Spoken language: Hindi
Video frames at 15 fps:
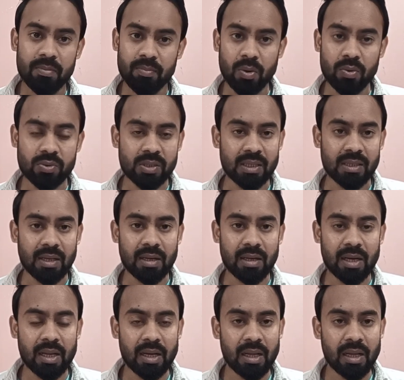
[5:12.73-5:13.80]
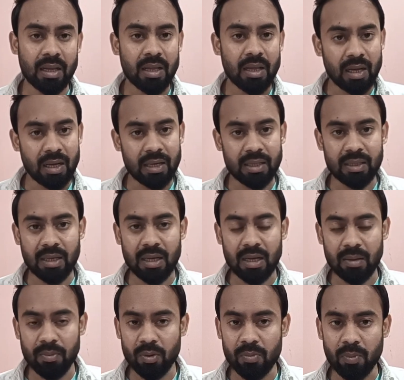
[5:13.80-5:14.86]
बहुत सतर्क रहना है अन्यथा
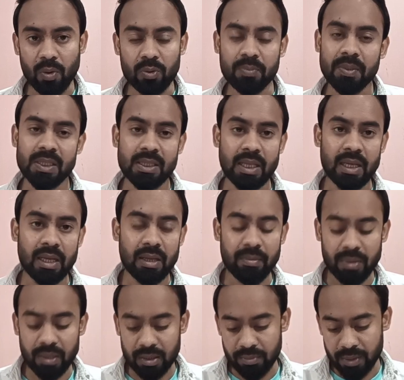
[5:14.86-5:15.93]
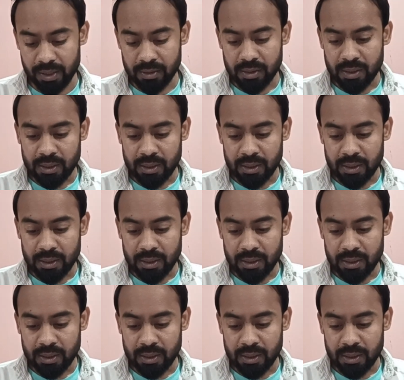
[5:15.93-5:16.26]
आप लोग बहुत पछताएंगे बाद में